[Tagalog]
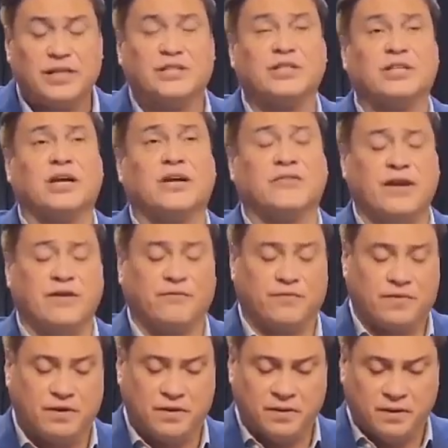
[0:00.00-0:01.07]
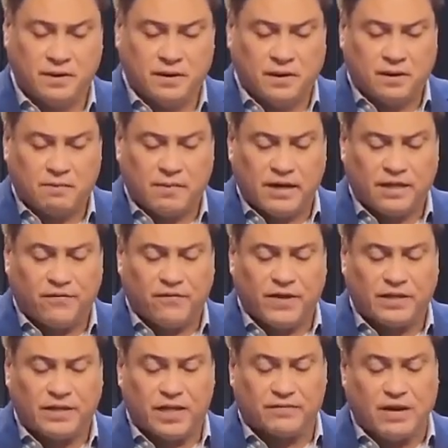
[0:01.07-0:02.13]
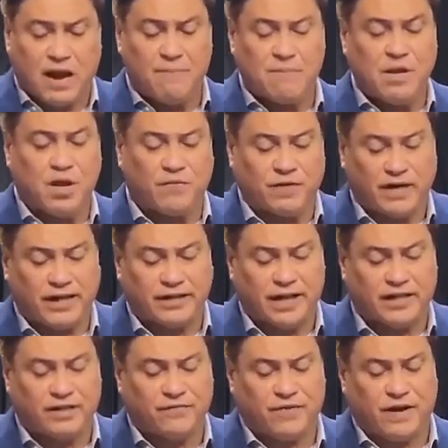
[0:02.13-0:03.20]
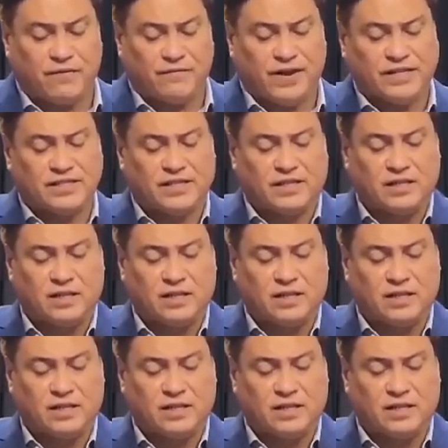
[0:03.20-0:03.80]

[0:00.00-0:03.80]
and aggrieved by the fatal ramming of an identified vessel